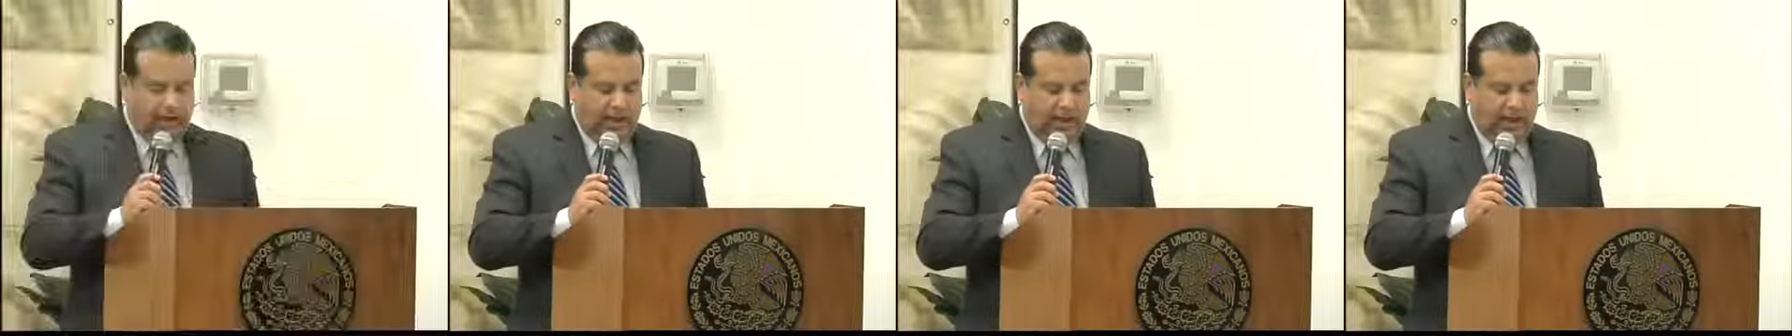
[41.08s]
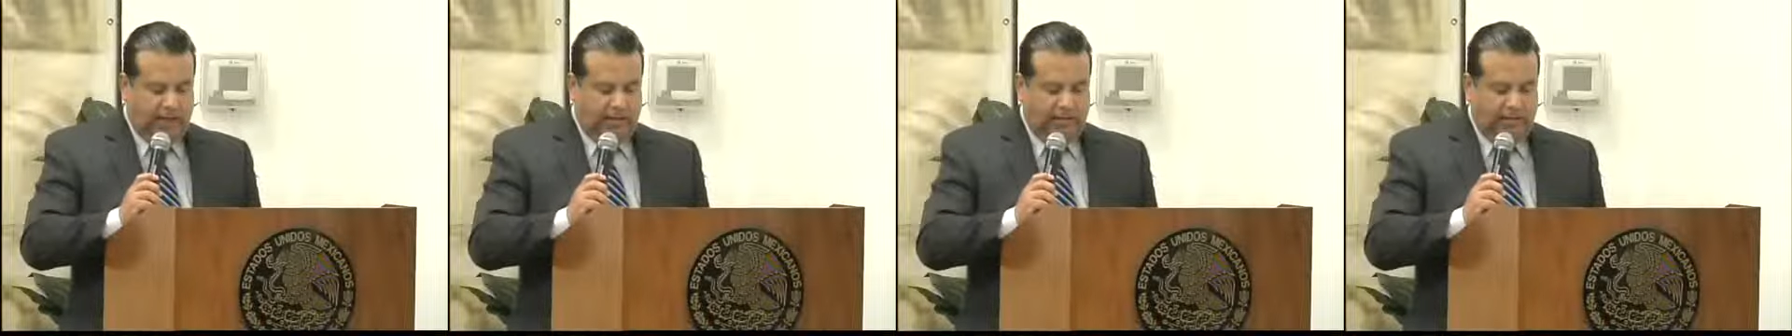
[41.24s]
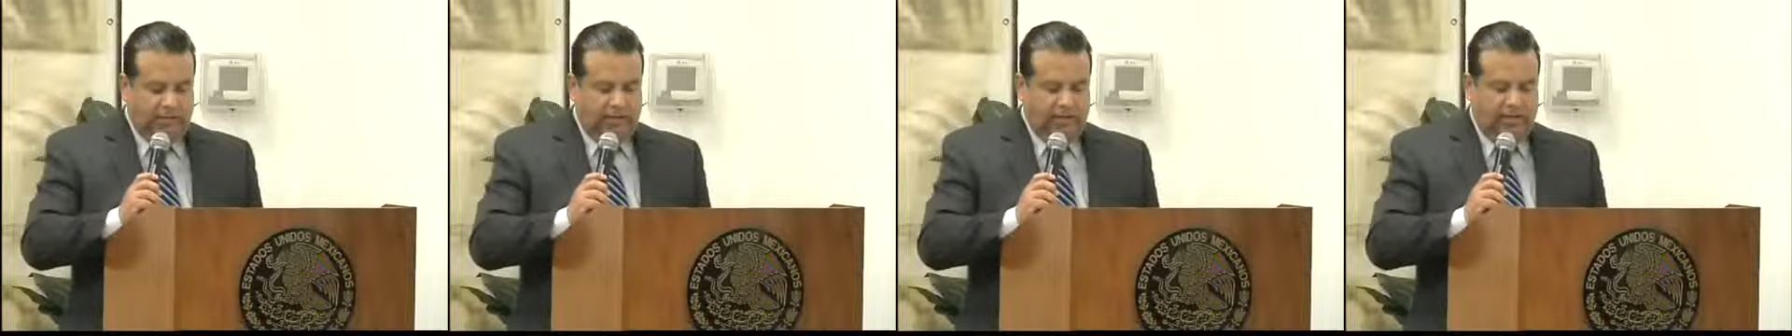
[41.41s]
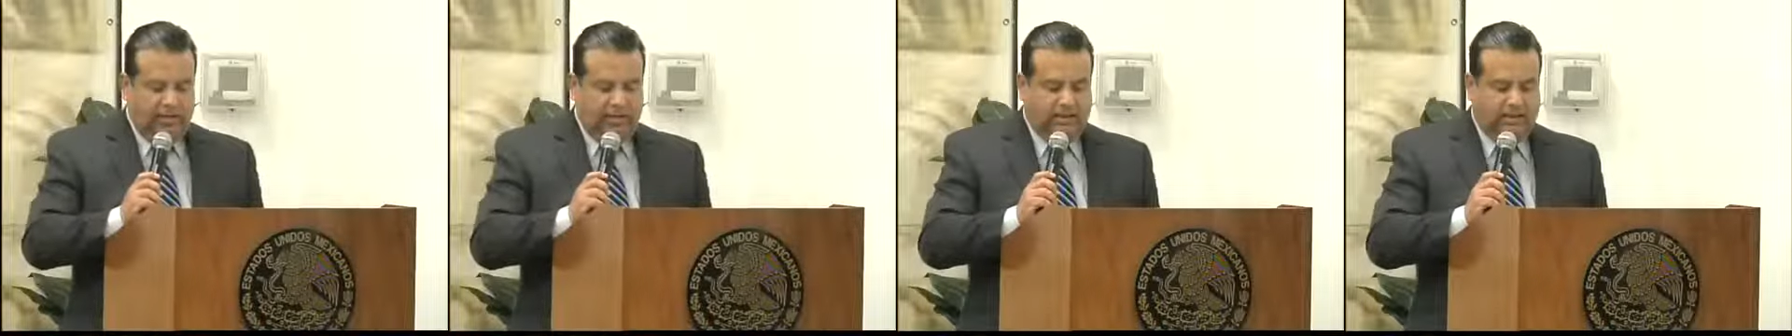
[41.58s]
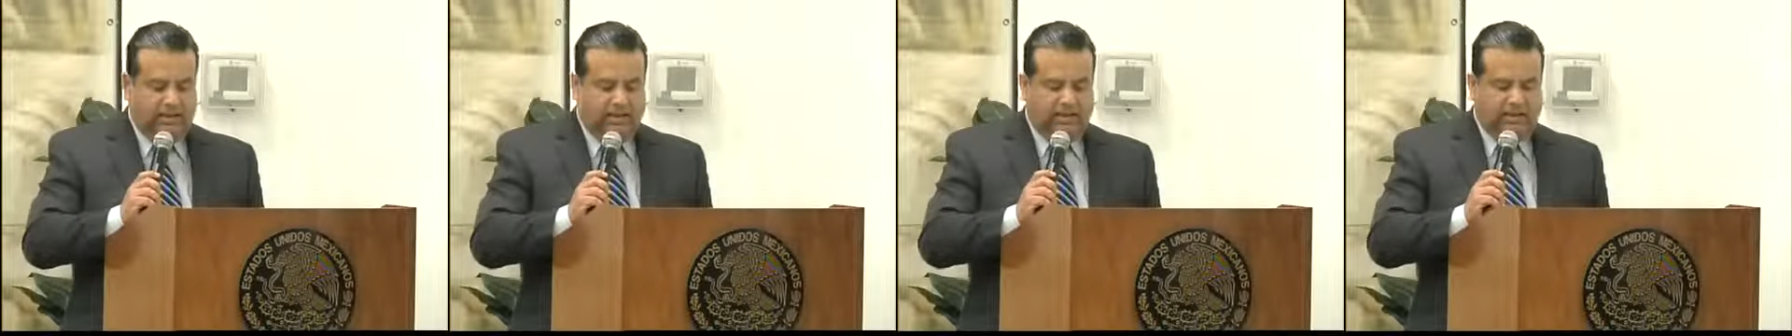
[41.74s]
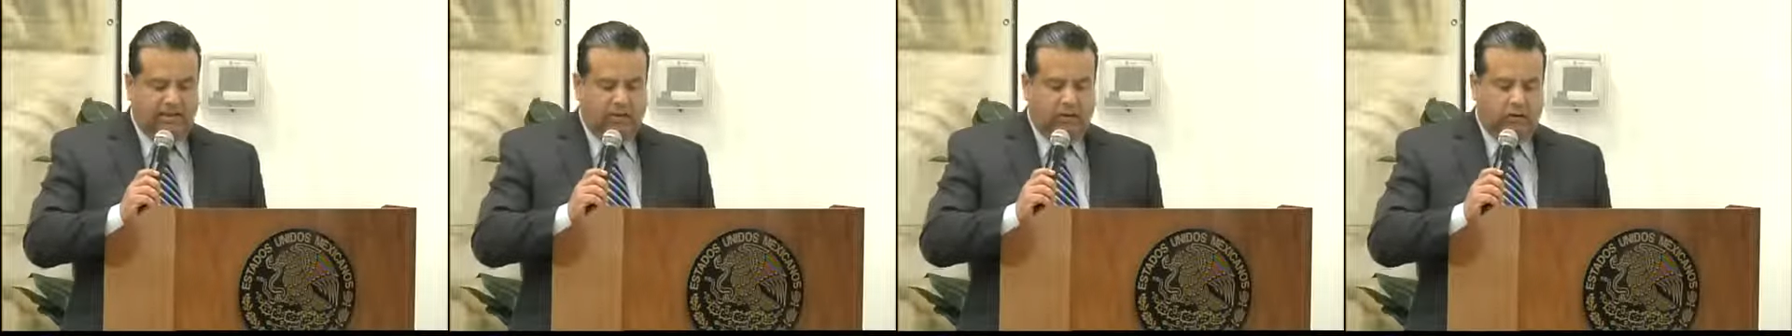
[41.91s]
del sector
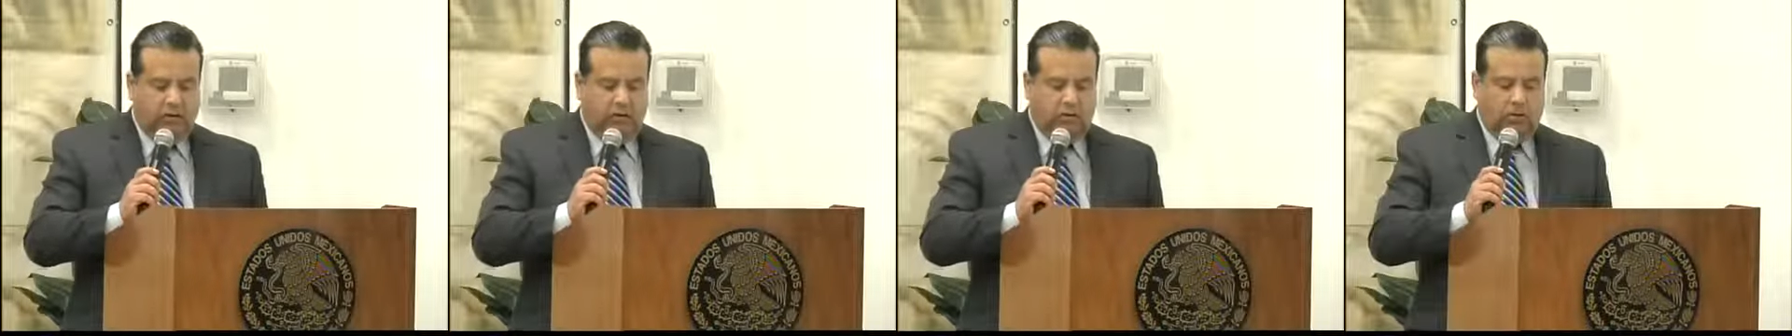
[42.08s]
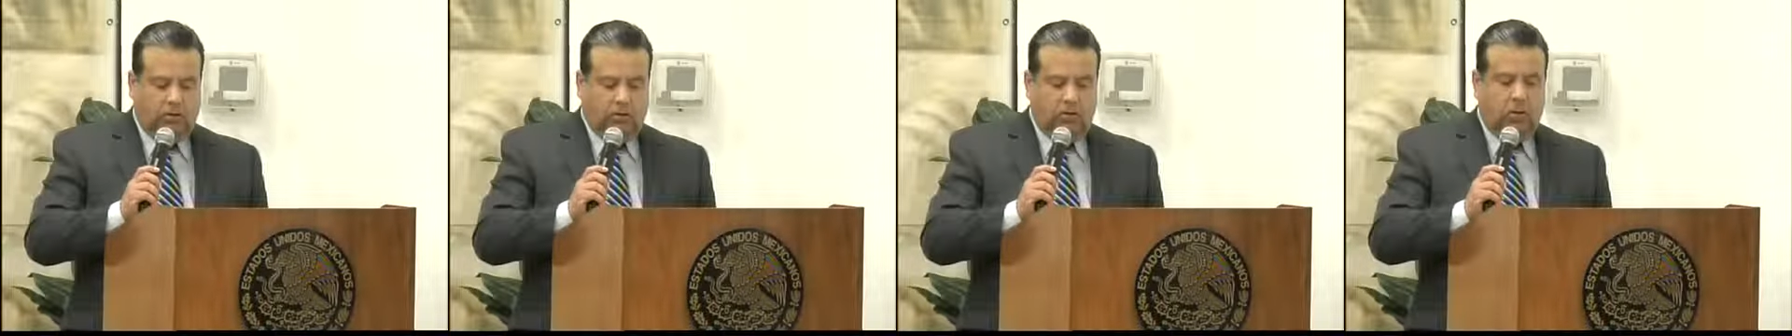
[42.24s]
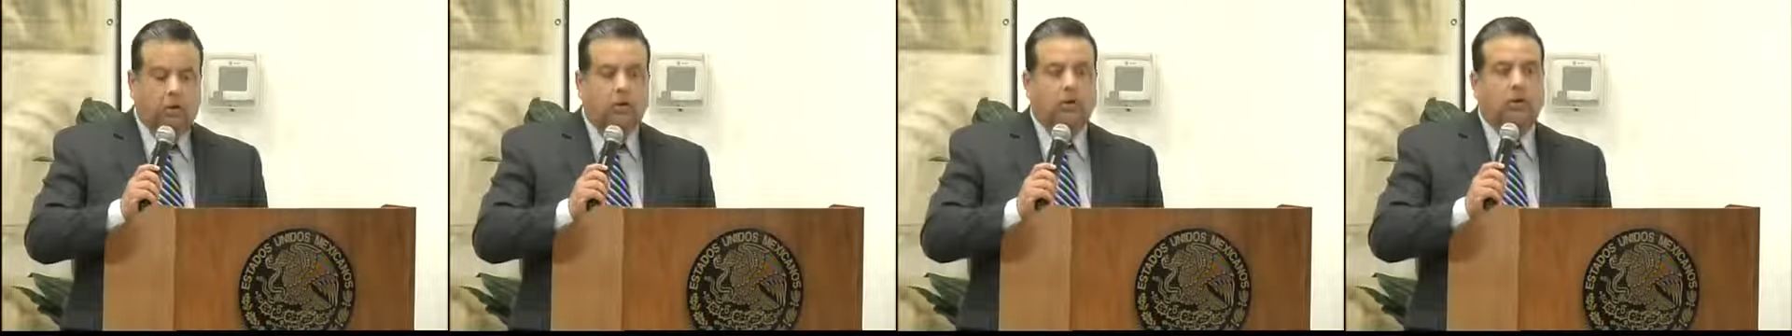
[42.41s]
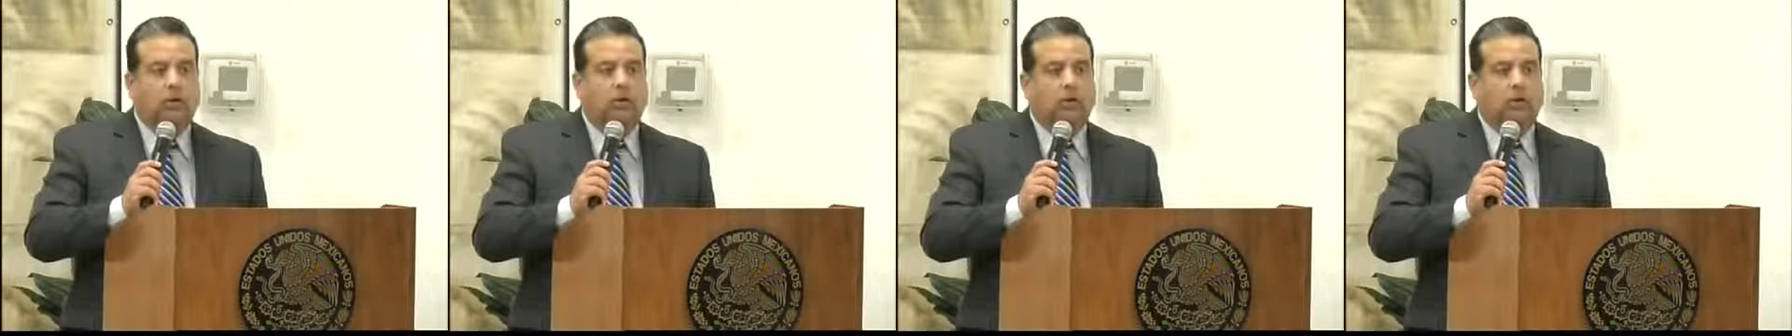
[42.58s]
salud y de las